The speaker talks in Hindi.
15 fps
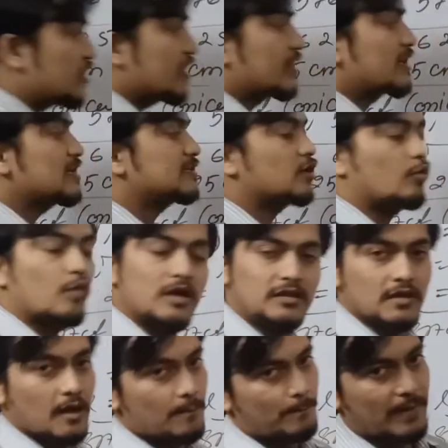शीट की
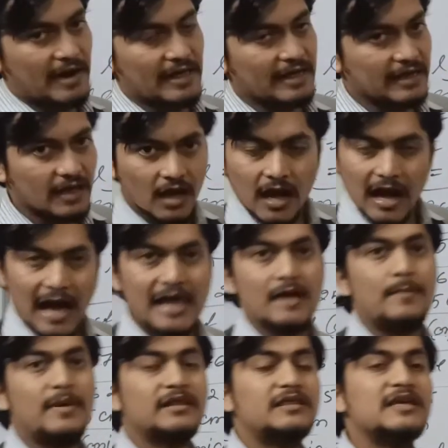जरूरत पड़ेगी
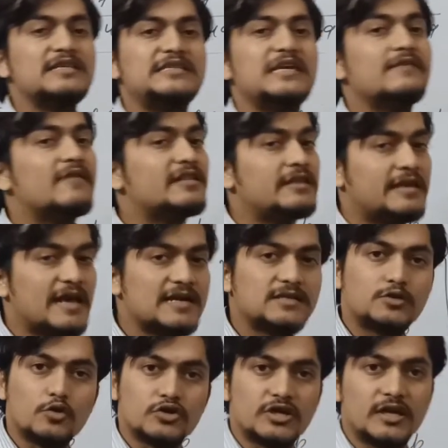आइए बढ़ते हैं इसी के बाद
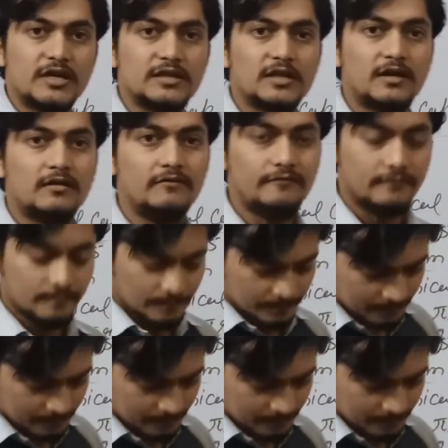नेक्स्ट क्वेश्चन की तरफ